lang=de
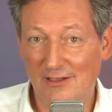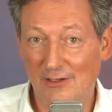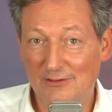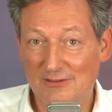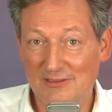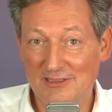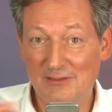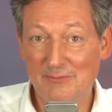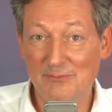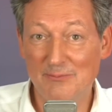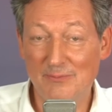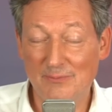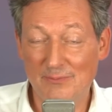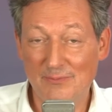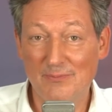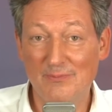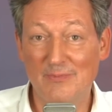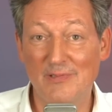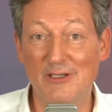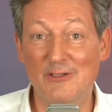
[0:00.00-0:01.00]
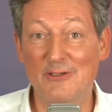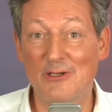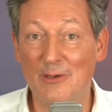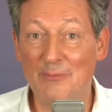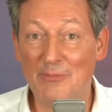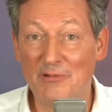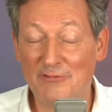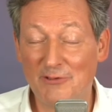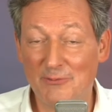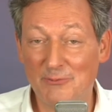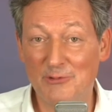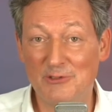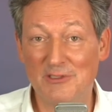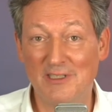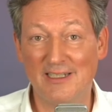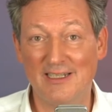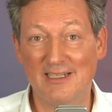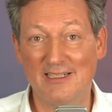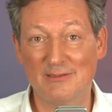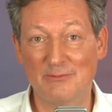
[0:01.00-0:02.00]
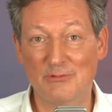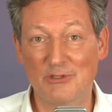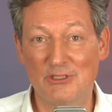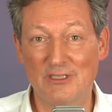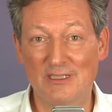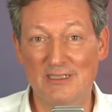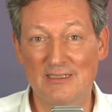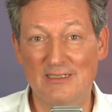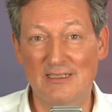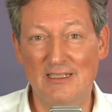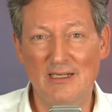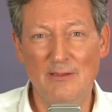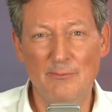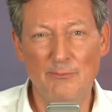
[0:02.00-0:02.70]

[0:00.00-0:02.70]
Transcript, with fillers: aus dem der Körper von Mutter Erde besteht,